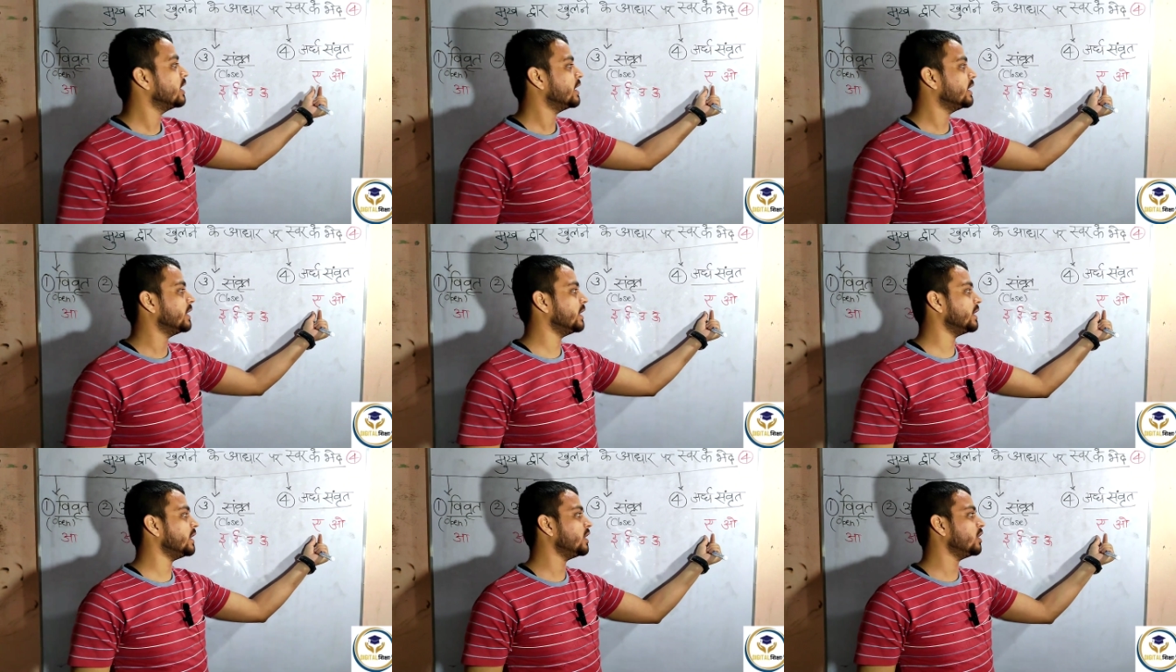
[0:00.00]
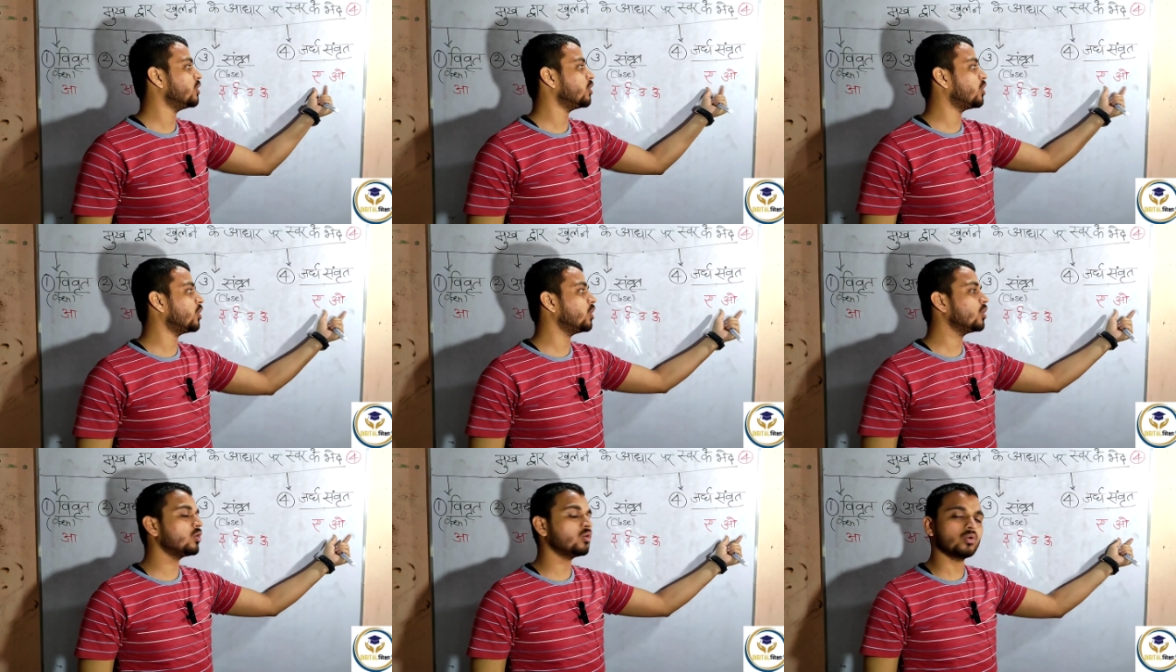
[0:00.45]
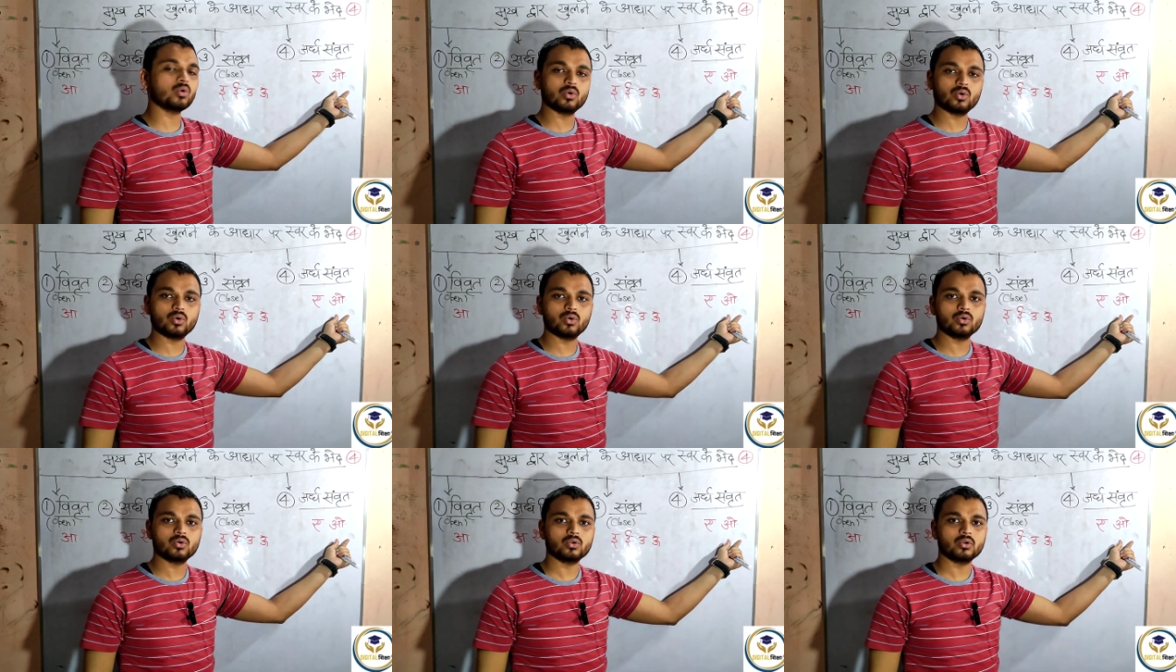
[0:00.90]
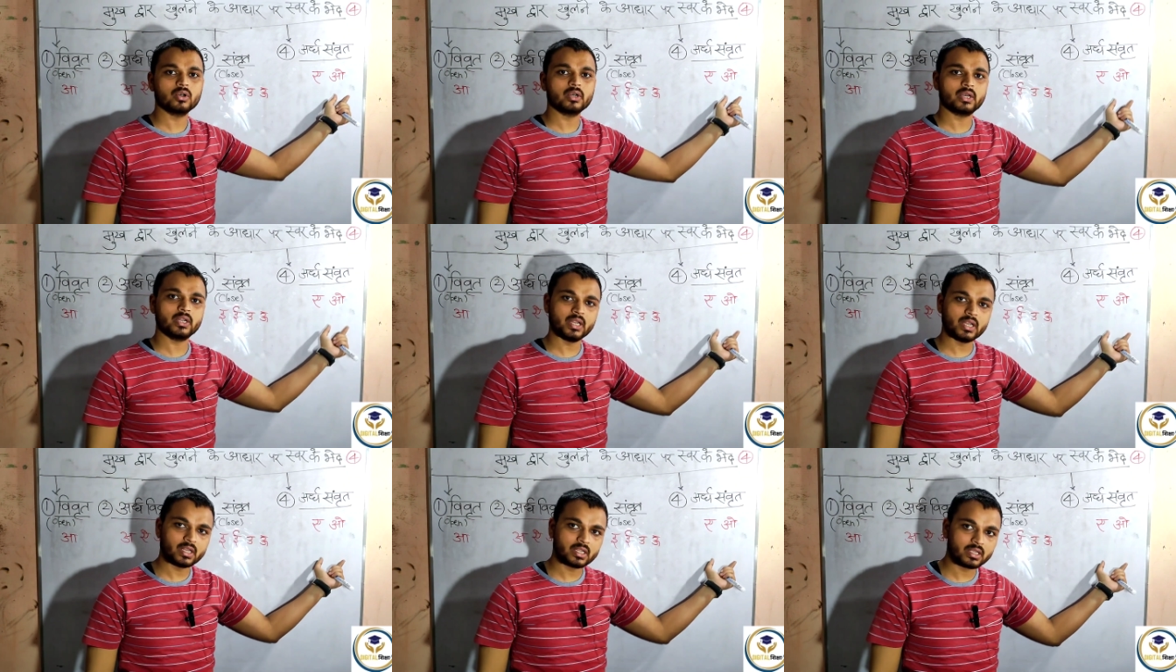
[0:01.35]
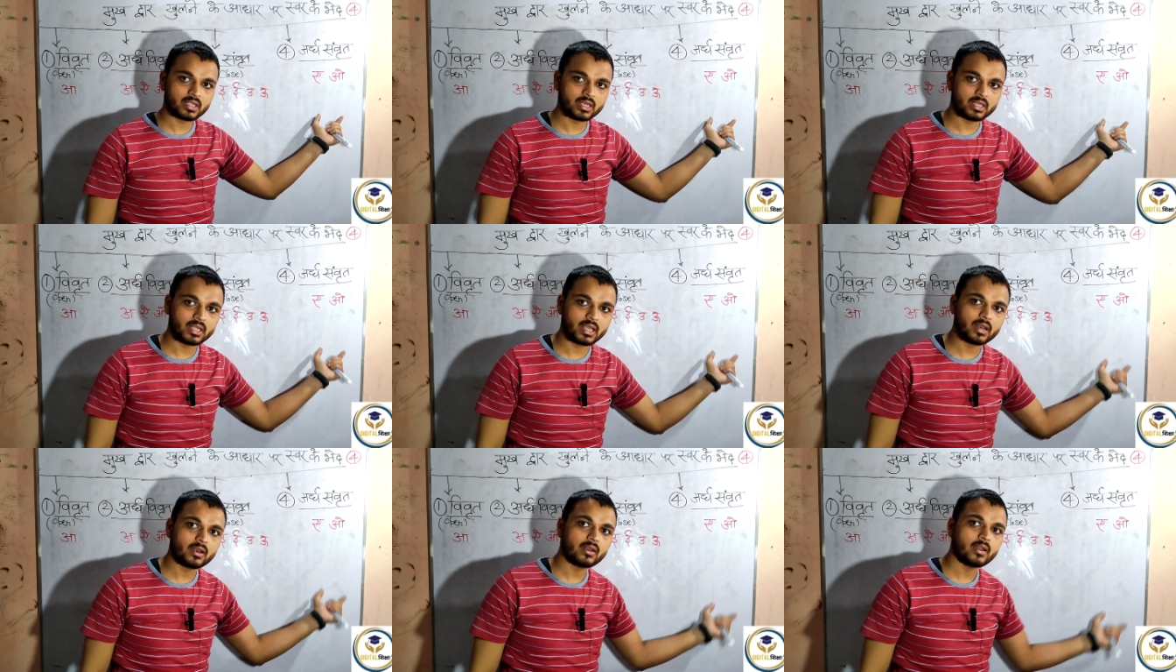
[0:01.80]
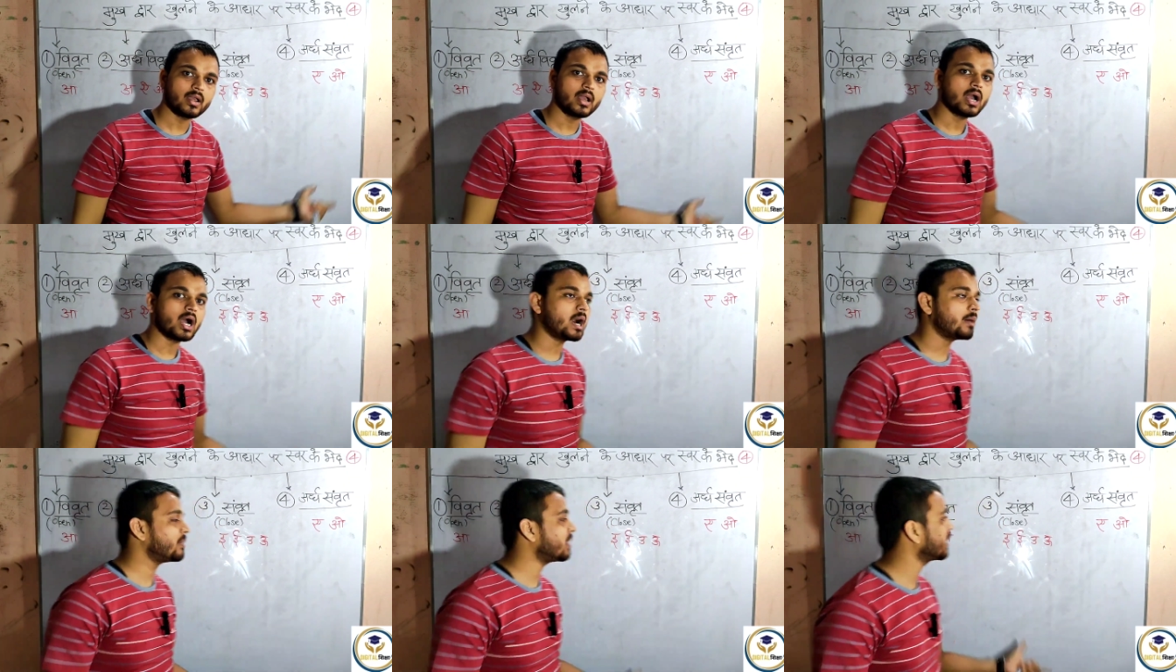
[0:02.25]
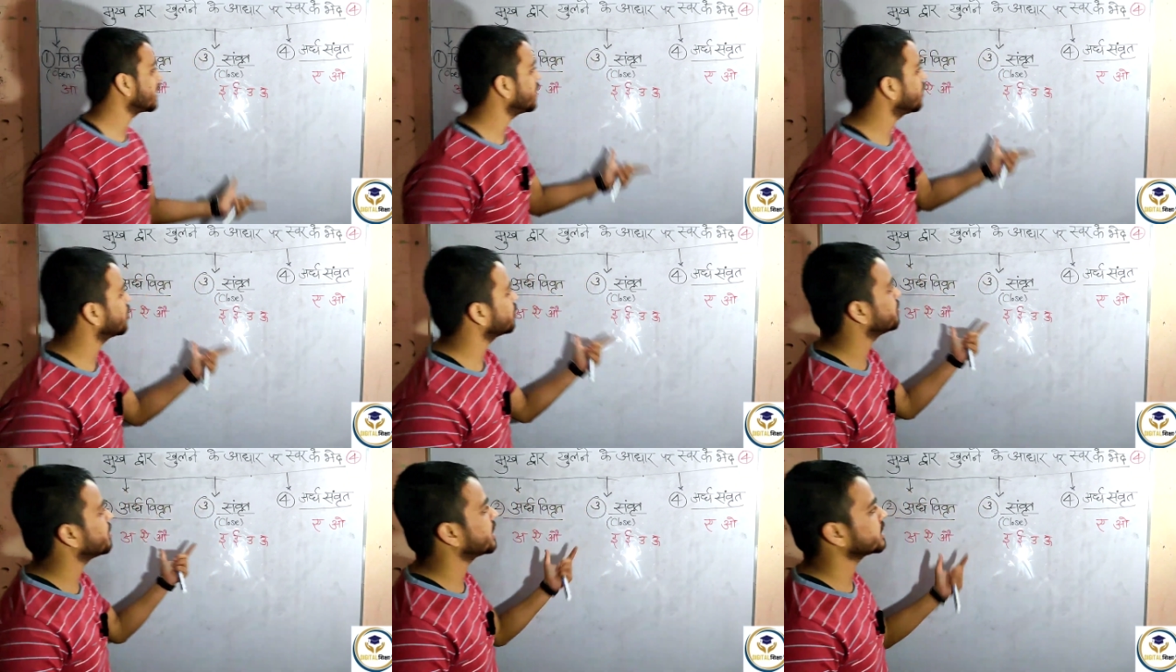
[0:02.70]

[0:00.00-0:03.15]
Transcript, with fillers: ए और ओ ठीक क्लियर अब आगे और